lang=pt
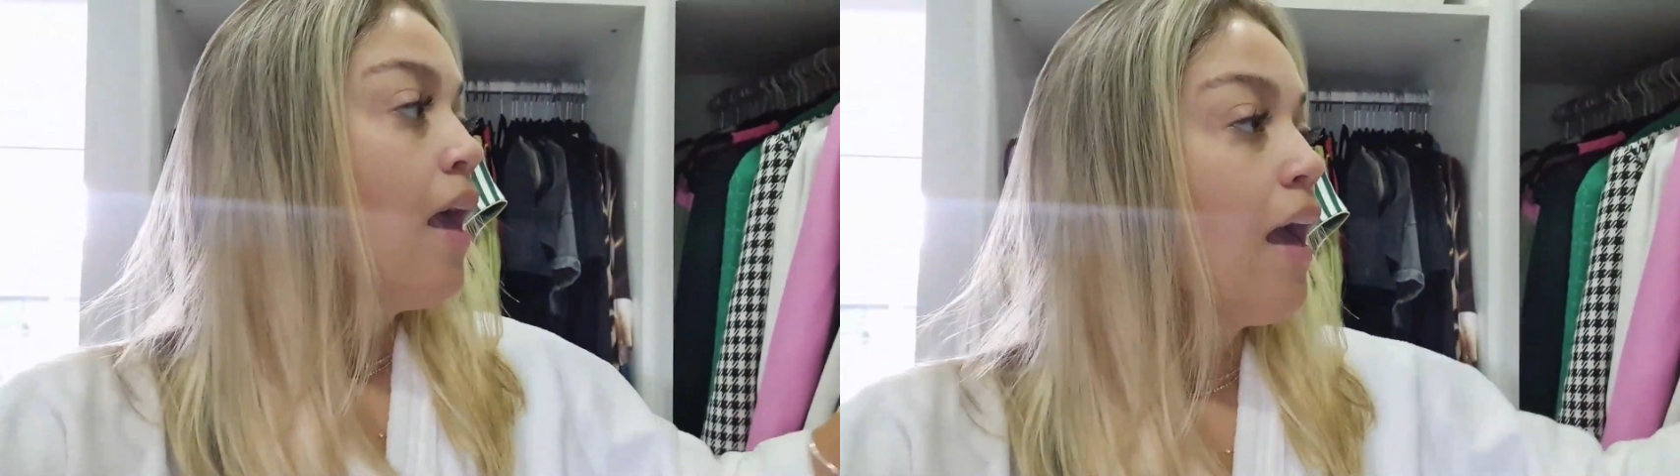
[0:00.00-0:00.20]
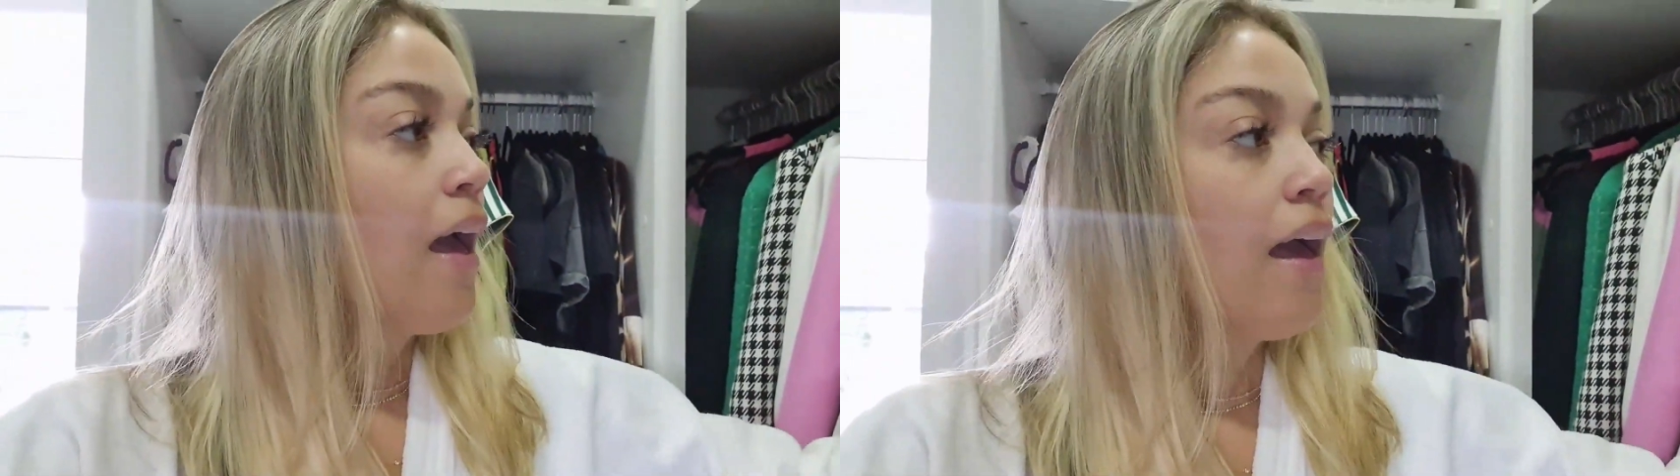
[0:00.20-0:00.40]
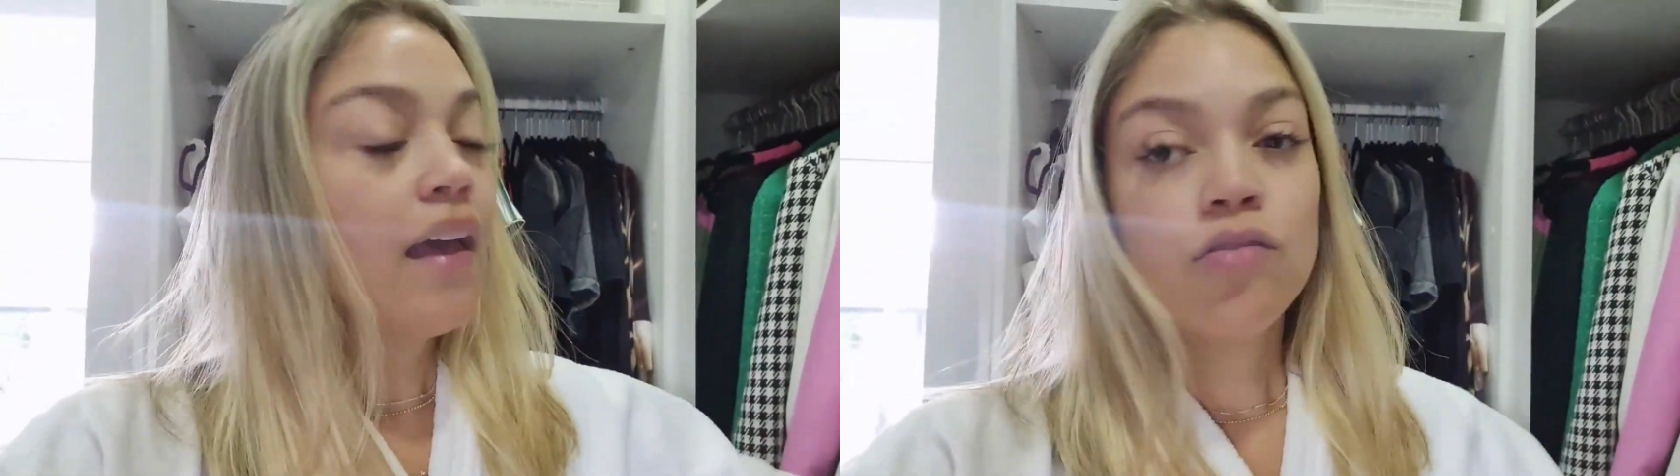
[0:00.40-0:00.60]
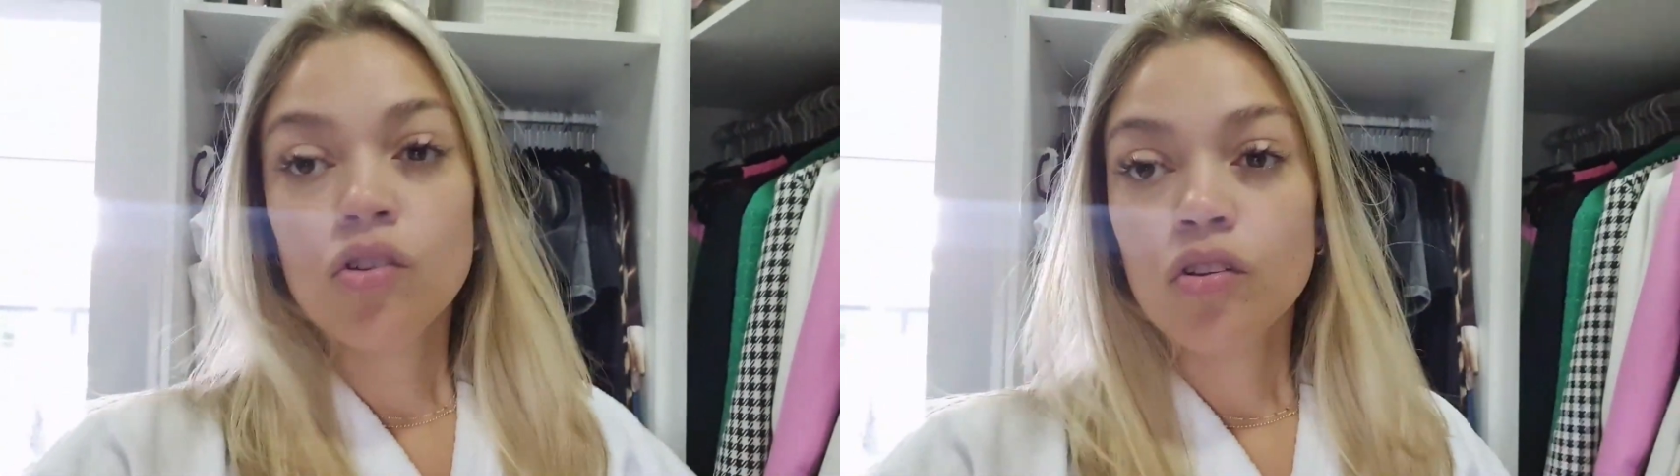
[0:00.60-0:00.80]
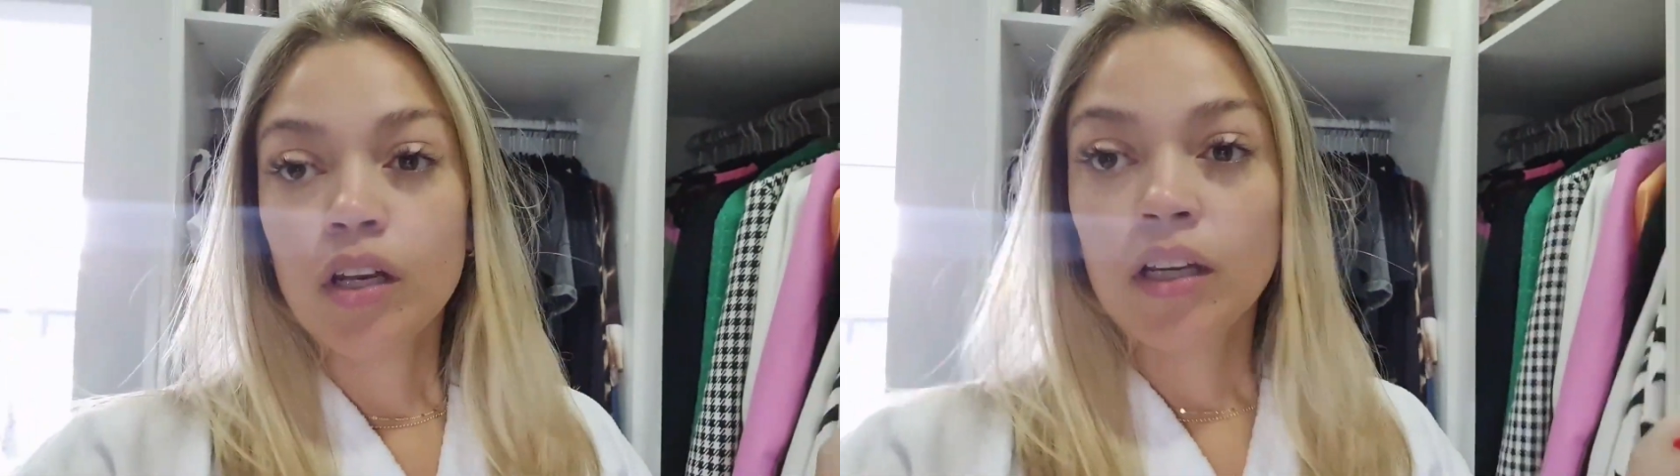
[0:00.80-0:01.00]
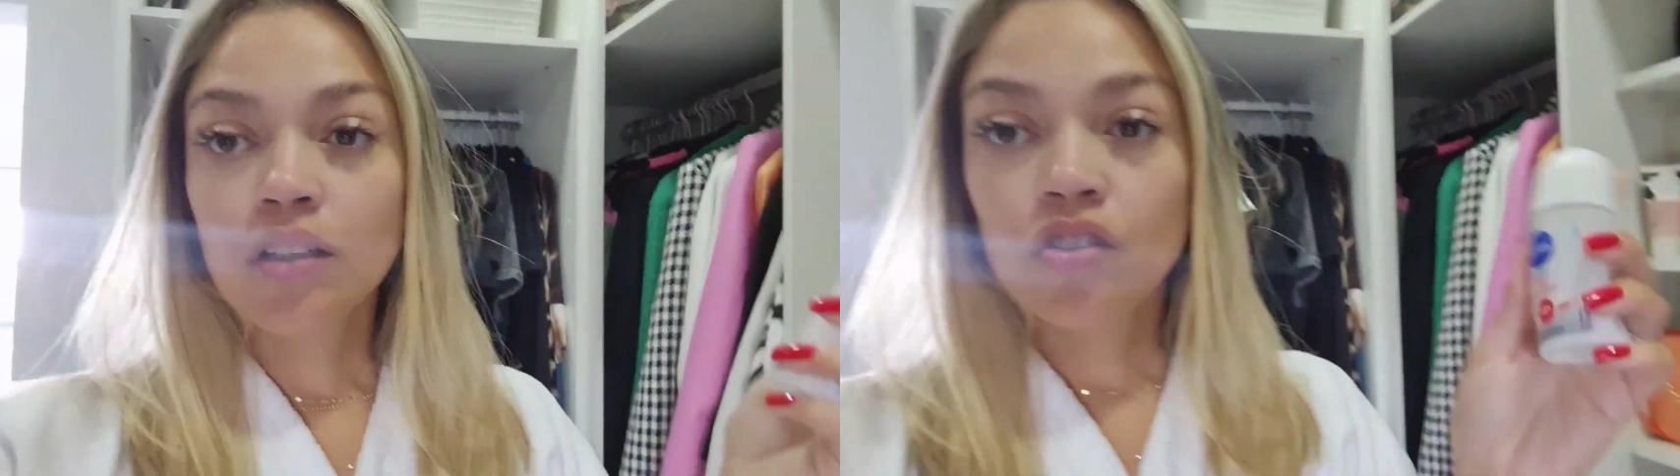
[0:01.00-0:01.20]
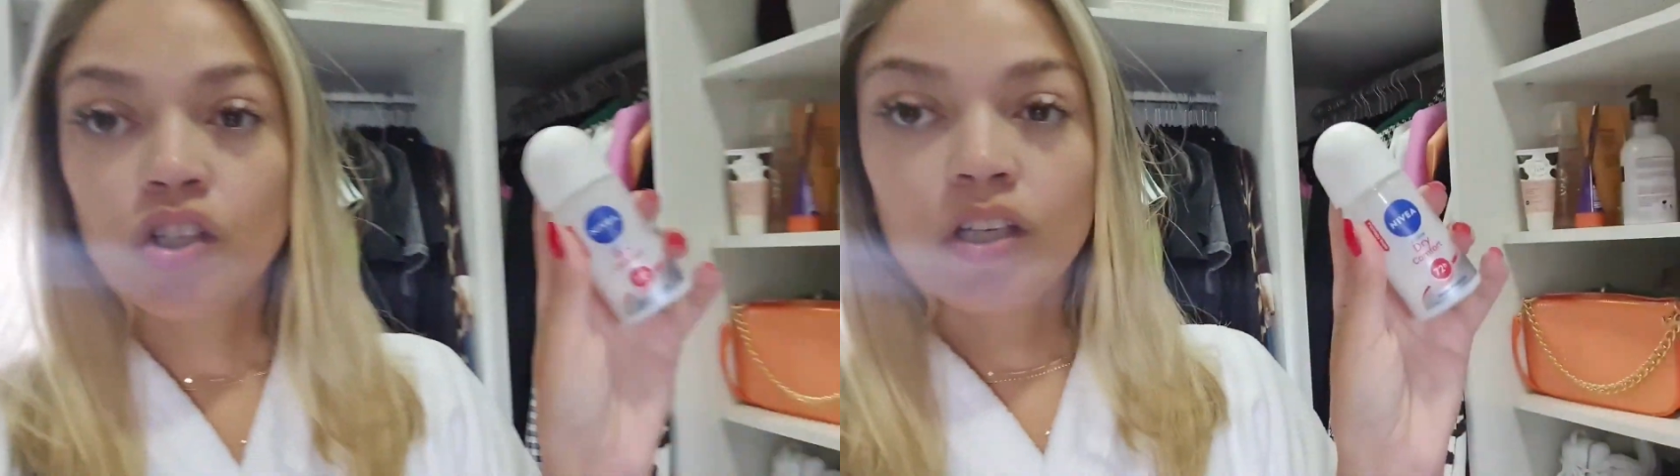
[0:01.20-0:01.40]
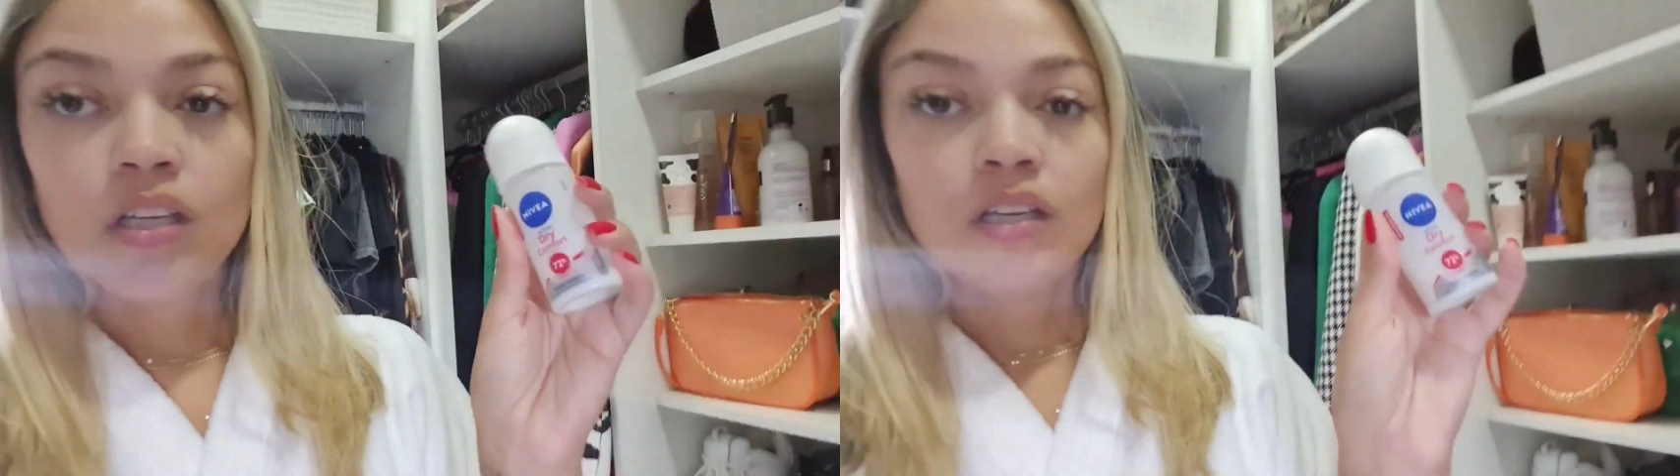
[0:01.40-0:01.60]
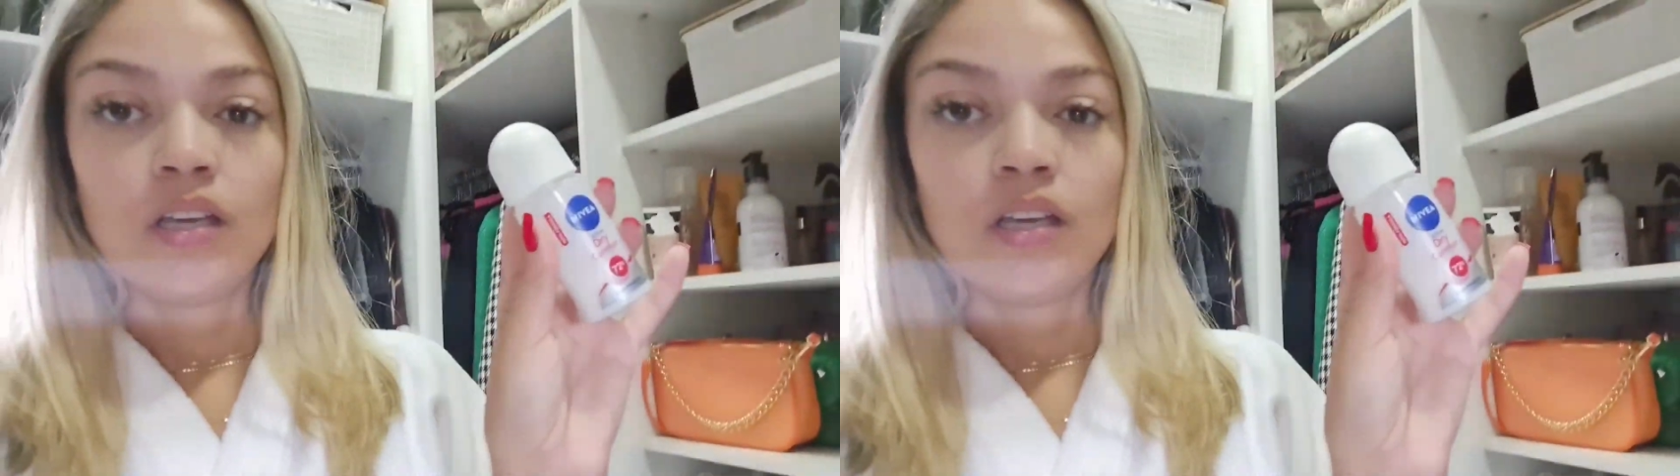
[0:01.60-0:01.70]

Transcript: É, desodorante,